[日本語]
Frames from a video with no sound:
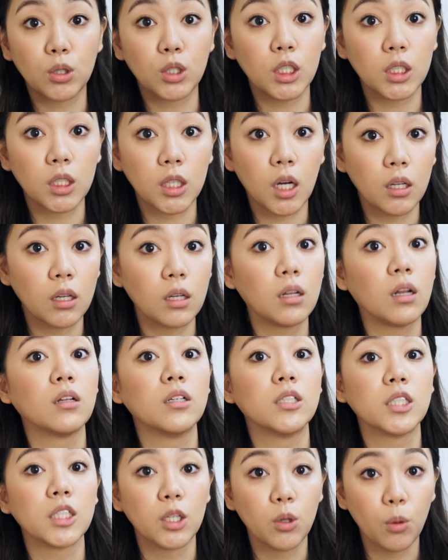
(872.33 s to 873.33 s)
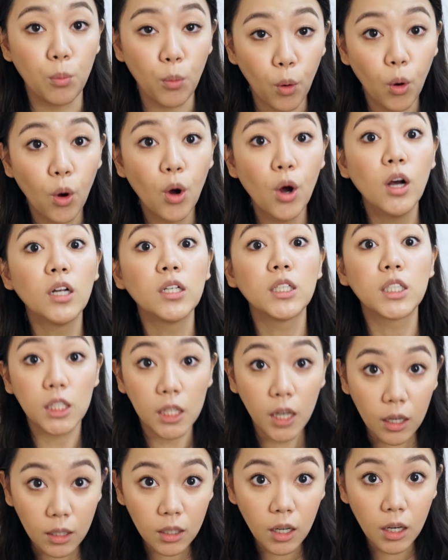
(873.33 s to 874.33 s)
として使ってたんですけども、
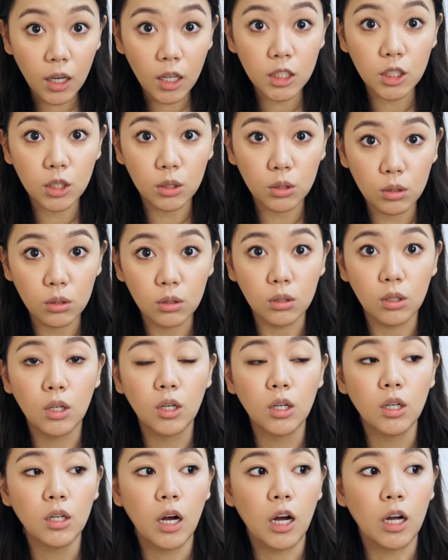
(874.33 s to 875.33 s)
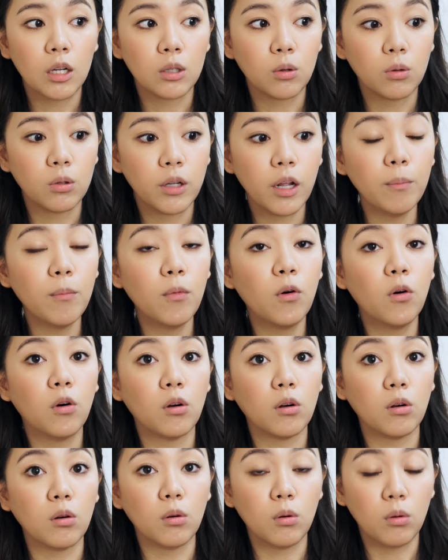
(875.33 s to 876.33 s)
違ったらしく、あの、
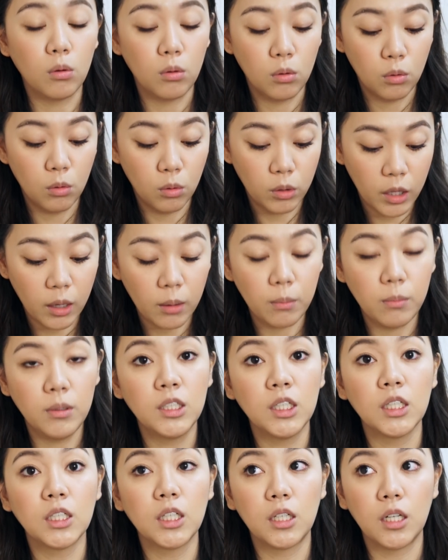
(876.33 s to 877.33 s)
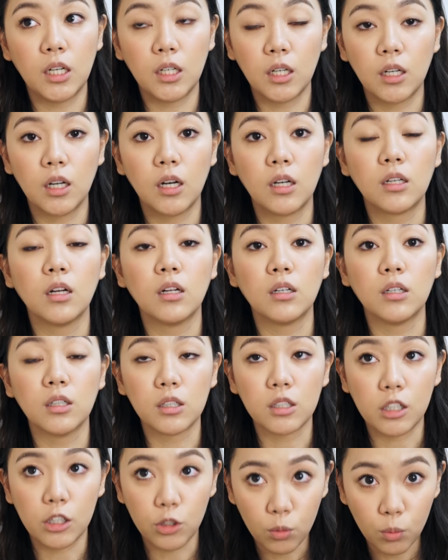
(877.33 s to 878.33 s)
デモをね、見させていただいたんで
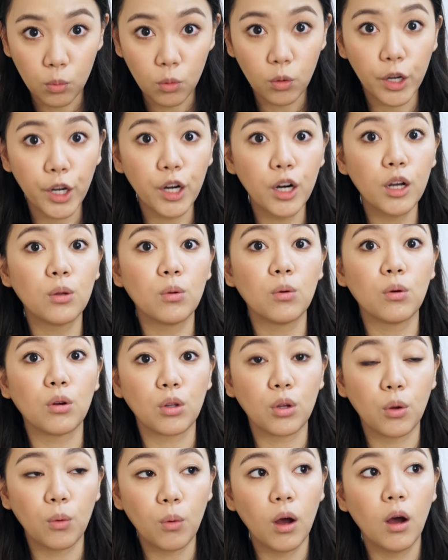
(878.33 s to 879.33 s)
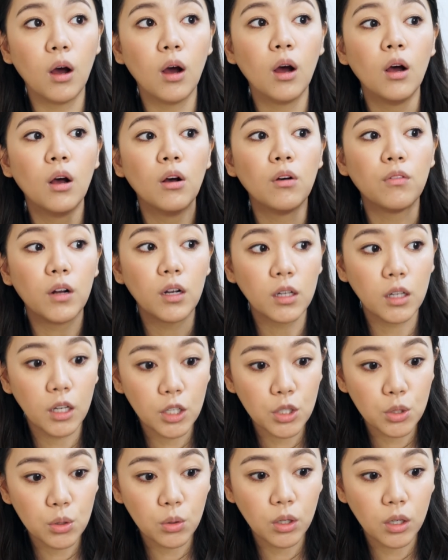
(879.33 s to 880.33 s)
すけども、ゲランの方は、
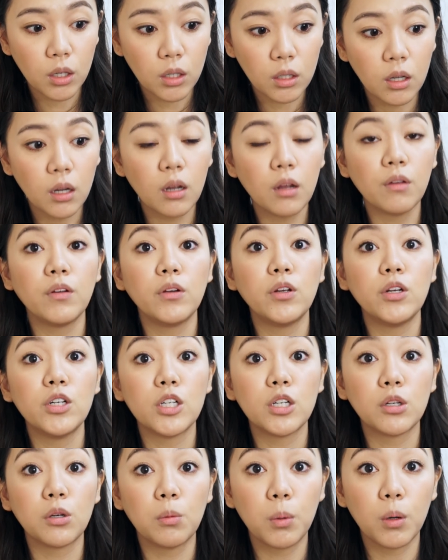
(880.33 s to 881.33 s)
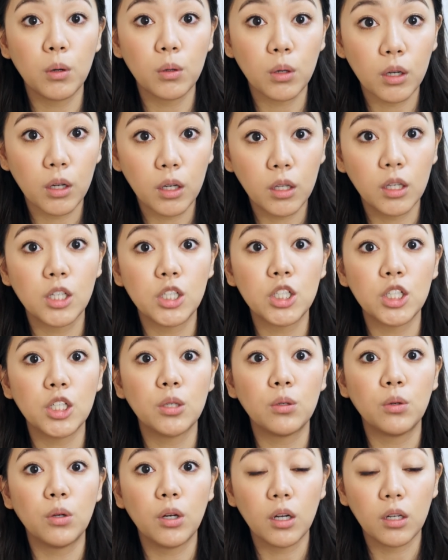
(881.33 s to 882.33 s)
ファンデーションやって、フィニッシングパウダーやって、
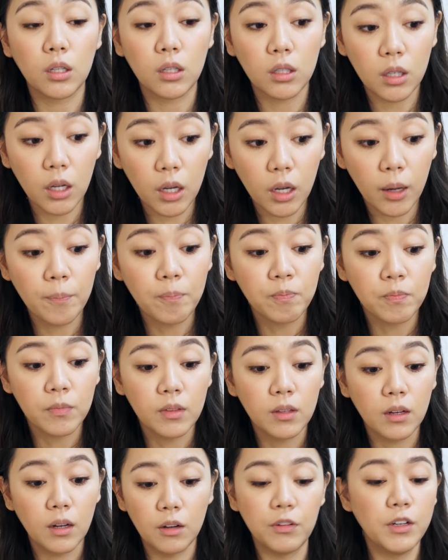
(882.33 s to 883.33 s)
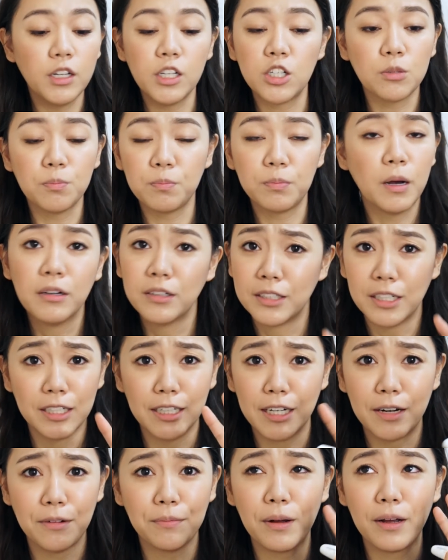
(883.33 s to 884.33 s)
チークやって、フィニッシュパウダー
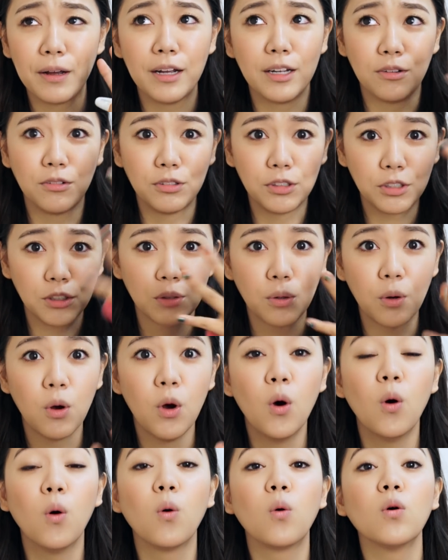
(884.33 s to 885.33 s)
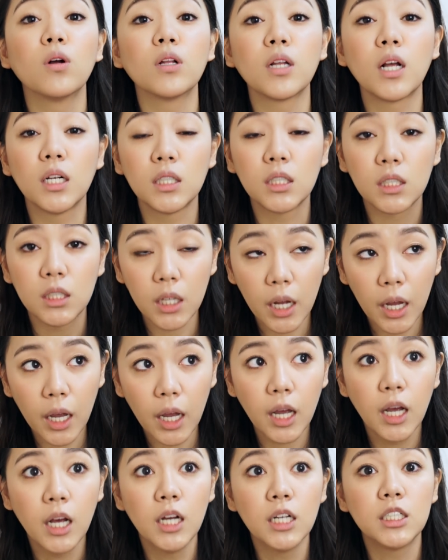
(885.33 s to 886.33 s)
じゃない、えっ、ー、と、普通のお粉して、
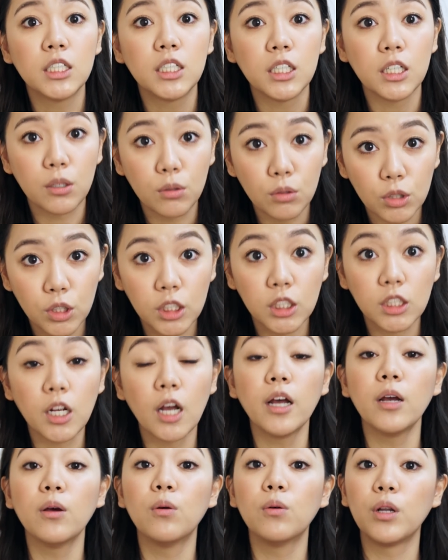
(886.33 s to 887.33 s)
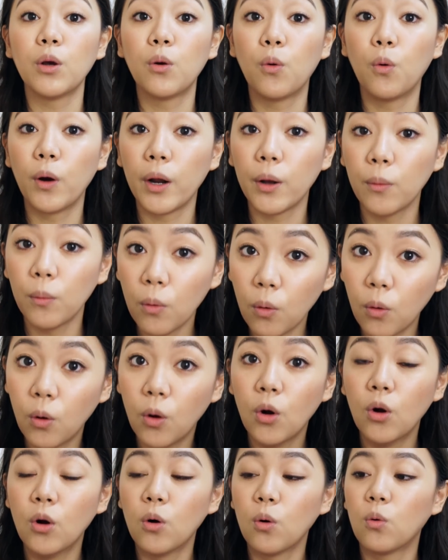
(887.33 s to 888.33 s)
チークして、最後にこれ
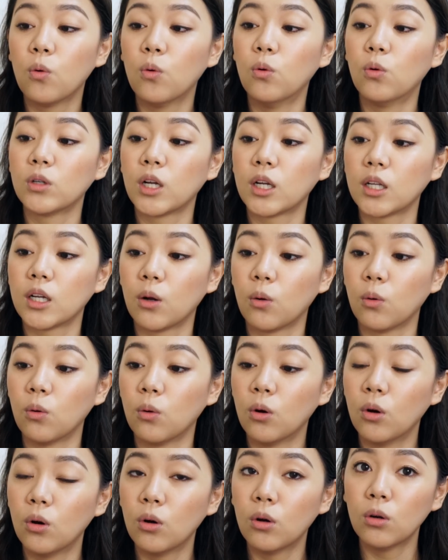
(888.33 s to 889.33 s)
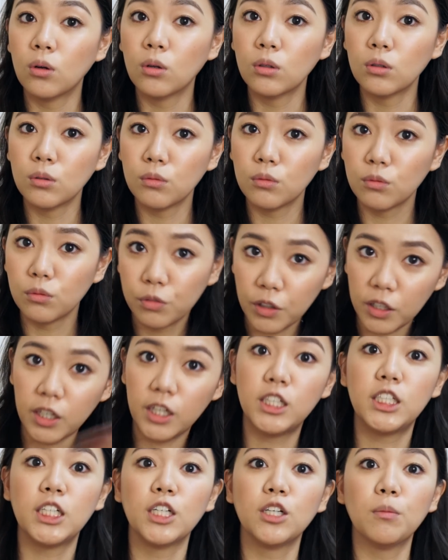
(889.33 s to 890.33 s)
を、こう、なんだろう、
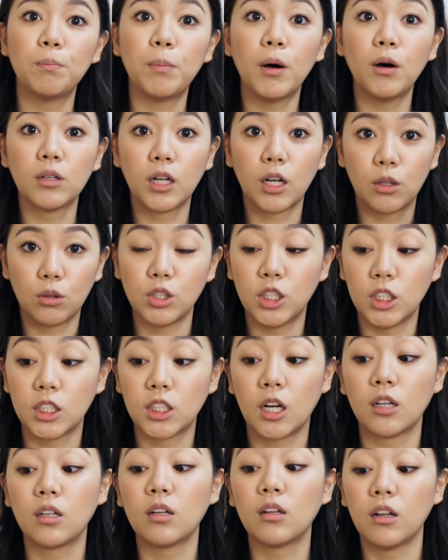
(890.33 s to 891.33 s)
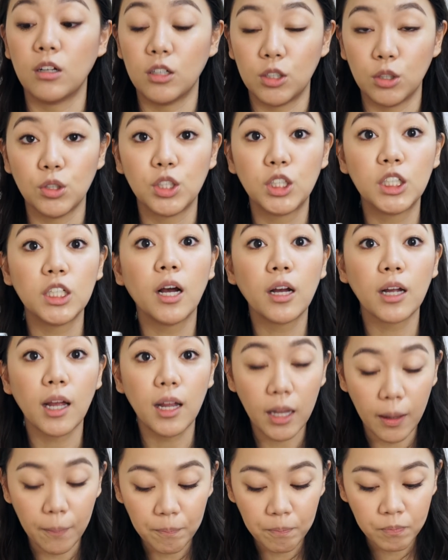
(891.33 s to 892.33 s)
フィニッシングパウダーとして使ってたんですよ、仕上
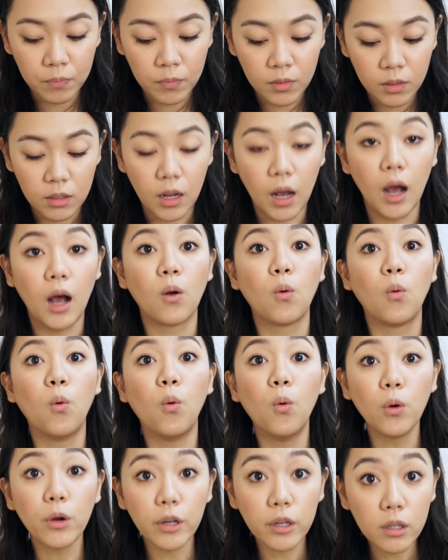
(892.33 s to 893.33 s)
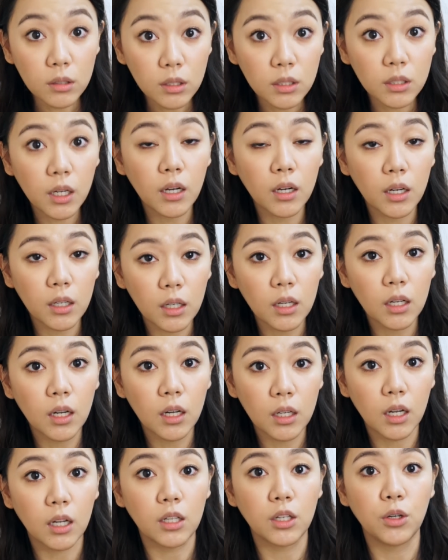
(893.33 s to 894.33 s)
げに。で、あ、こういう使い方
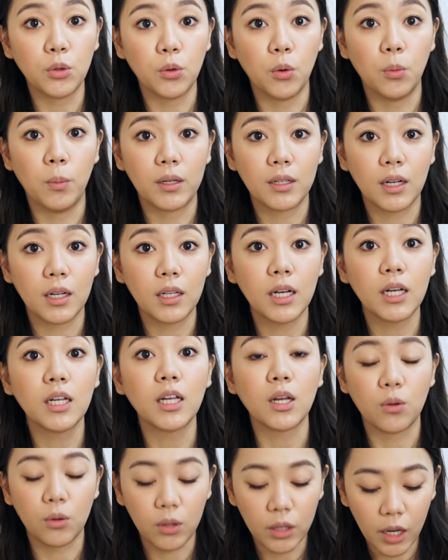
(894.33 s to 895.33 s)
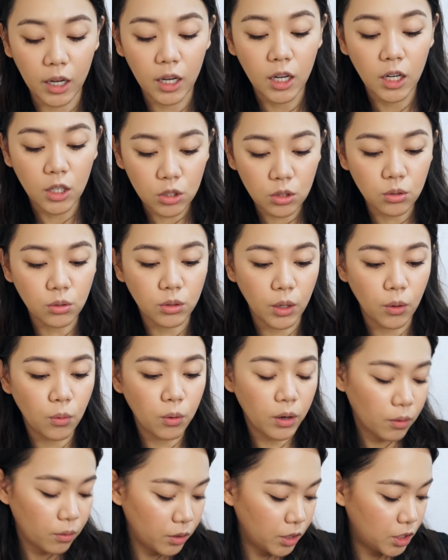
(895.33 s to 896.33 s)
なんだっていうのを学んできたので、ちょっとね、
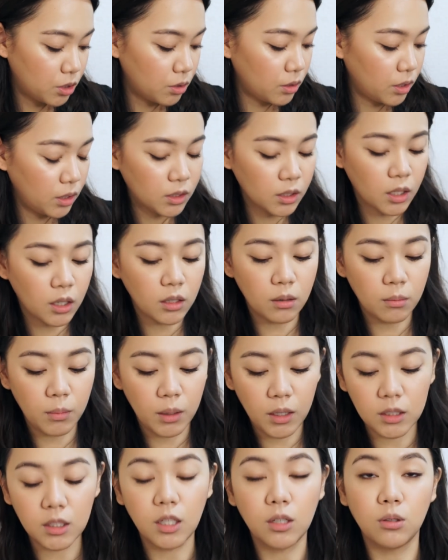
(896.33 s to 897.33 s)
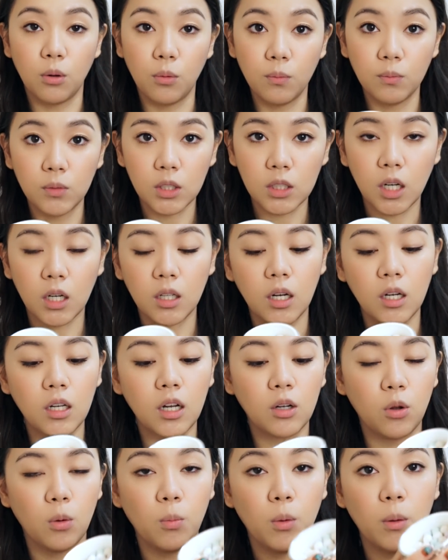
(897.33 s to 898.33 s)
これを一緒に使っ、皆さんと使っていき
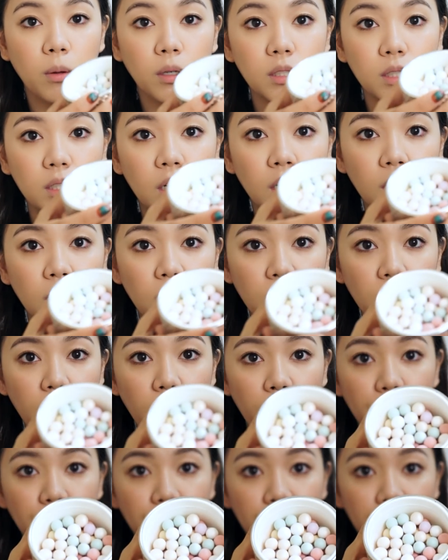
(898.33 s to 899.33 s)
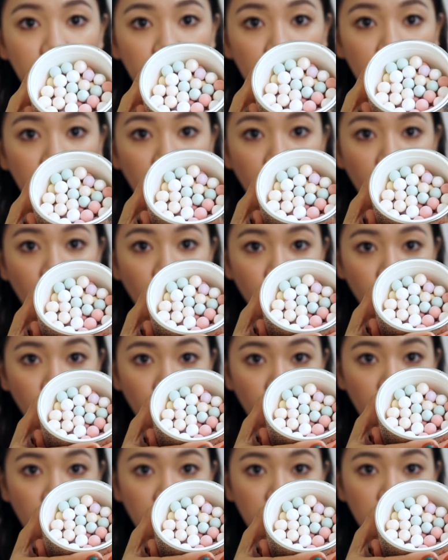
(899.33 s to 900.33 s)
たいと思います。で、中はこ
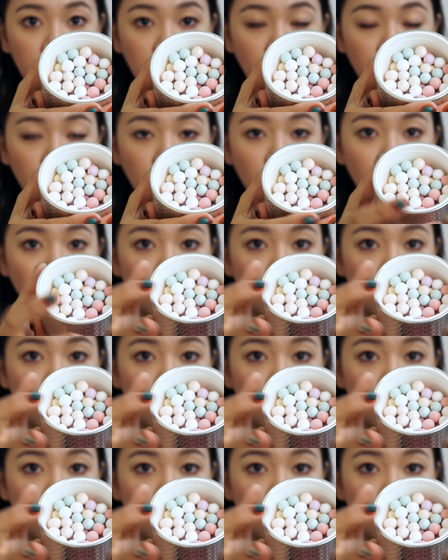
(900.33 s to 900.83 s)
の感じの